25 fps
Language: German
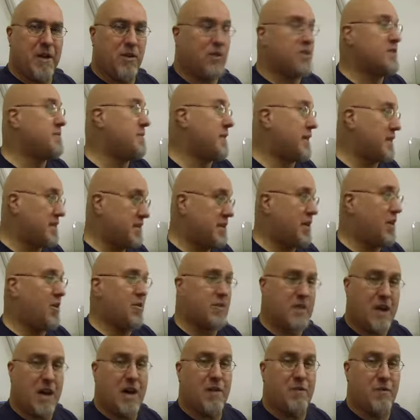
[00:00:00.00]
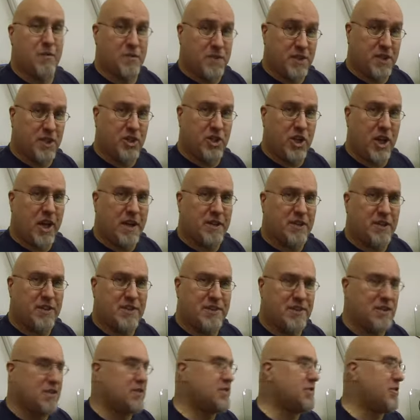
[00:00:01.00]
Und zwar genau da, wo sie gescheitert
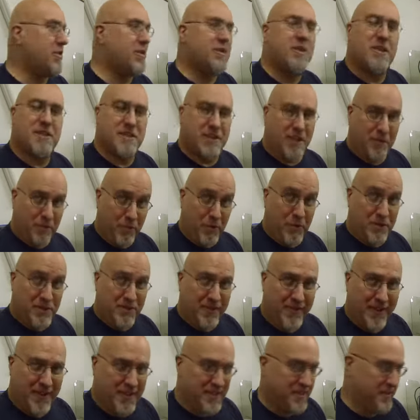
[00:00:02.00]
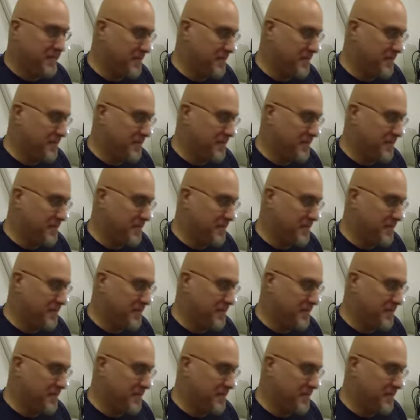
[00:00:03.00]
sind. Und das kann böse werden.